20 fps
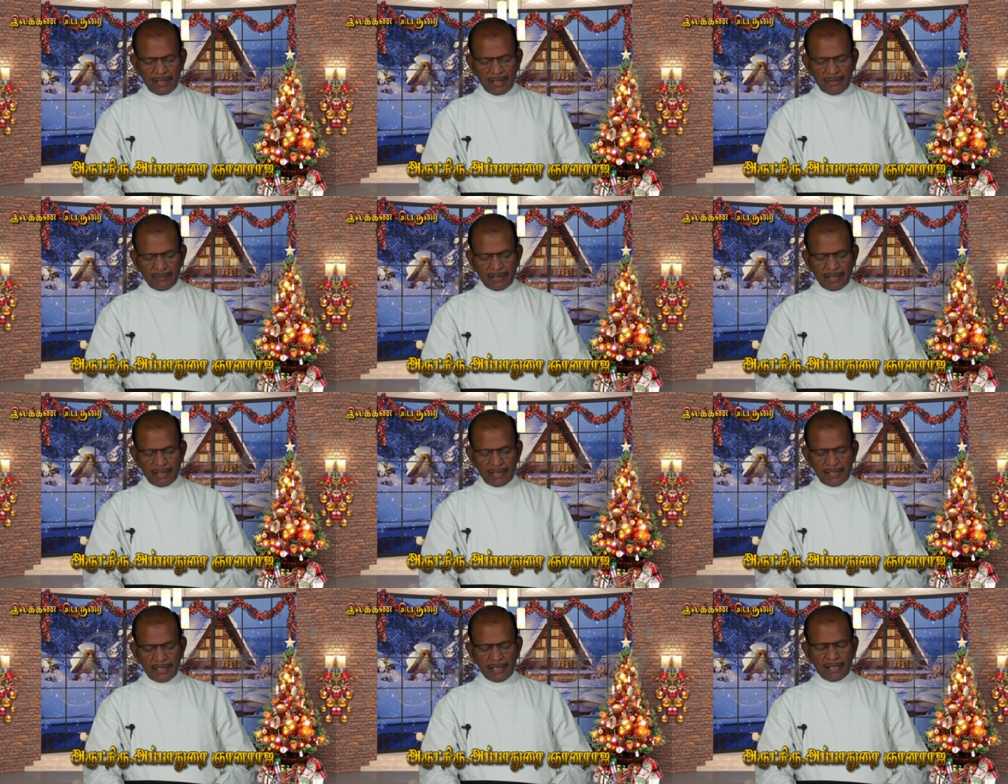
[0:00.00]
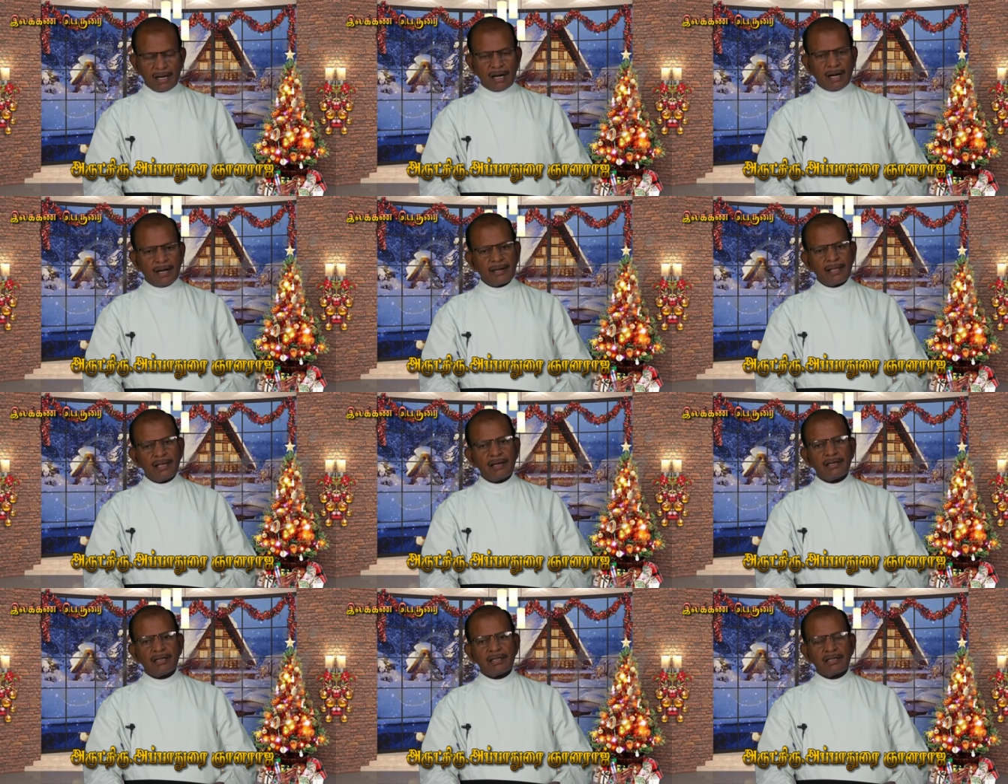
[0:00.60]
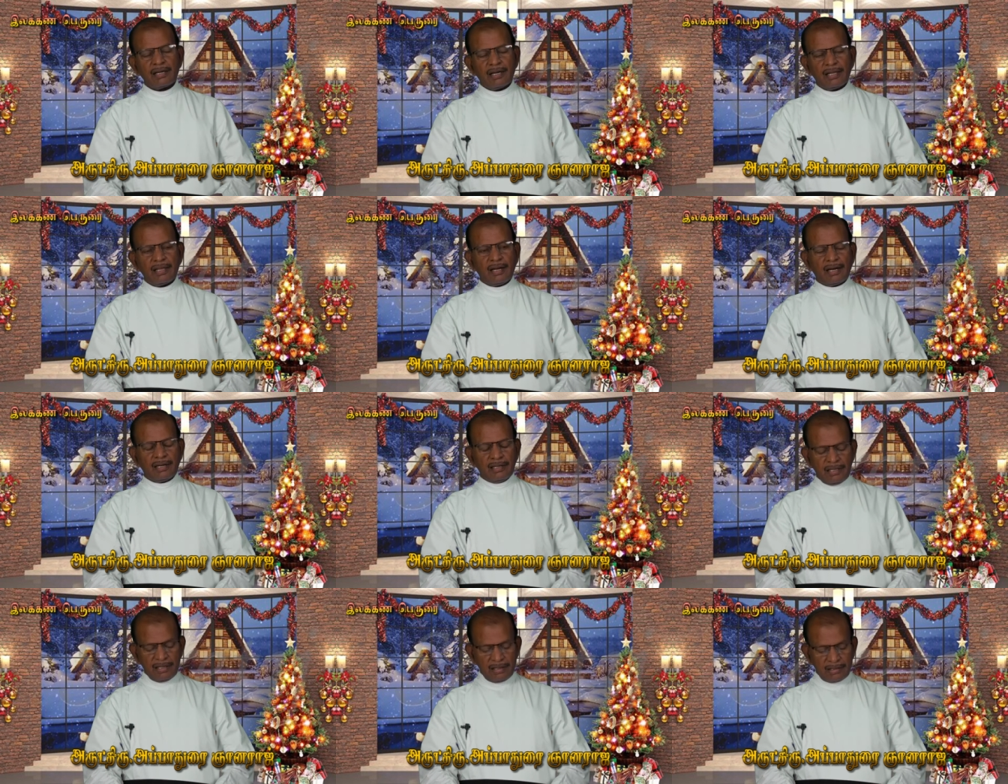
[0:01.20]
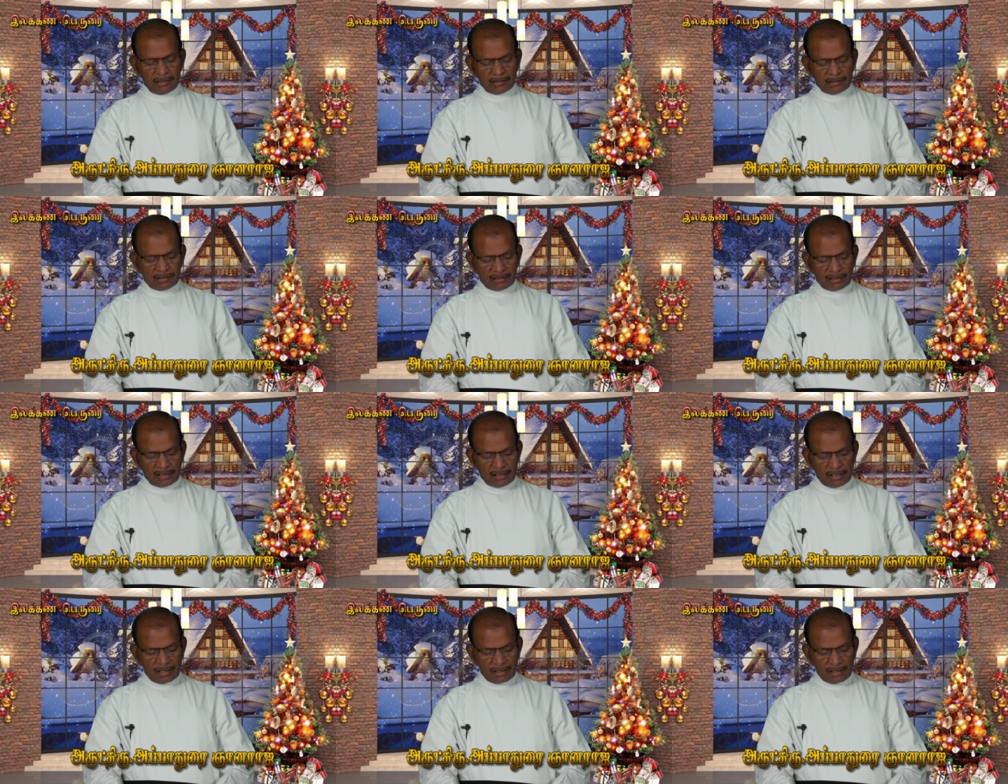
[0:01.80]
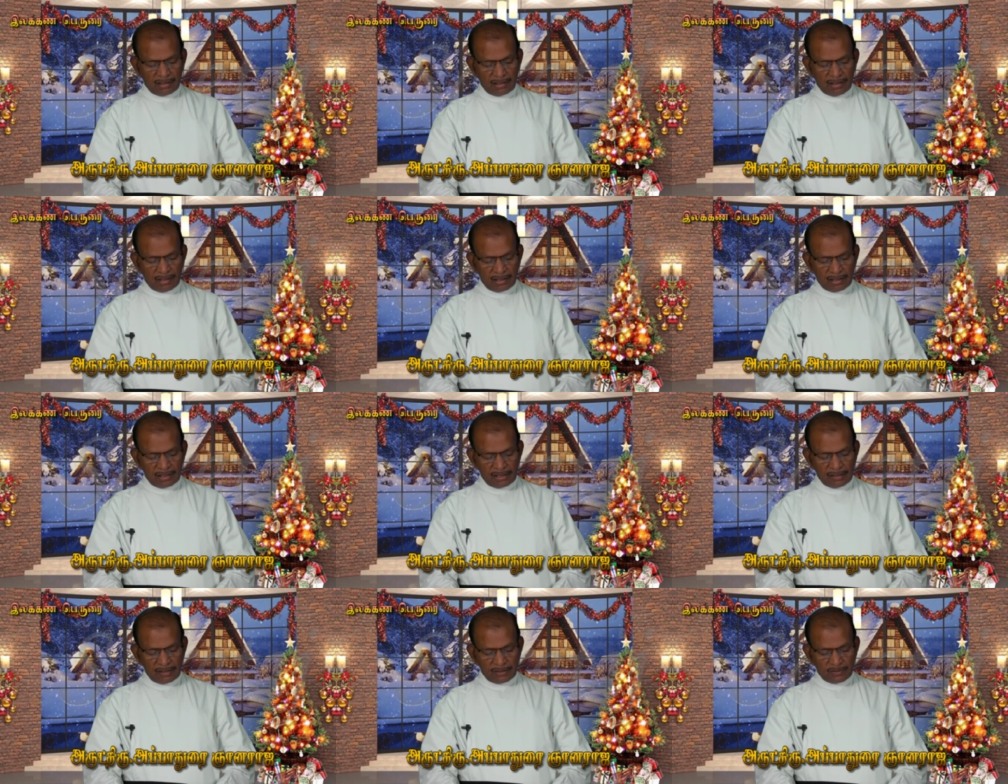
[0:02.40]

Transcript: அவை அநேக அடையாளங்களை அழியா சின்னங்களாக